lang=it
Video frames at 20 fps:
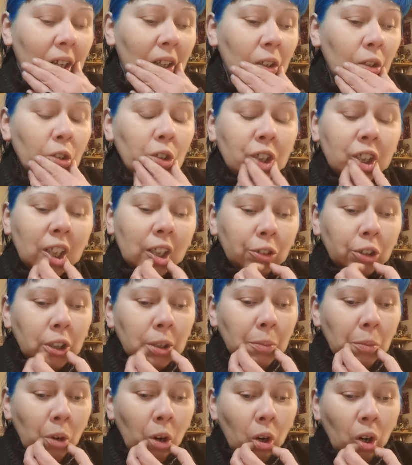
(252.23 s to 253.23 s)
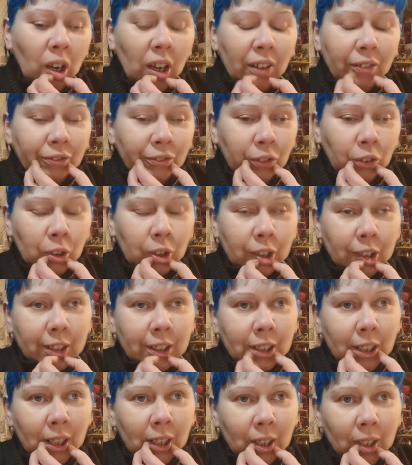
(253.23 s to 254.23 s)
Lo Stato di Mo è
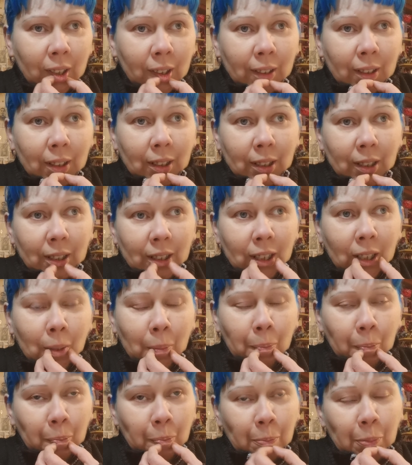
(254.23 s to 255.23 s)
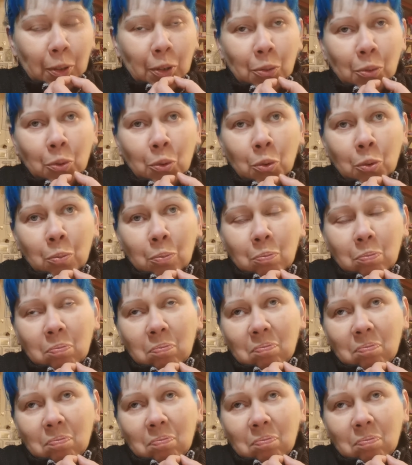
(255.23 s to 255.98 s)
forse il più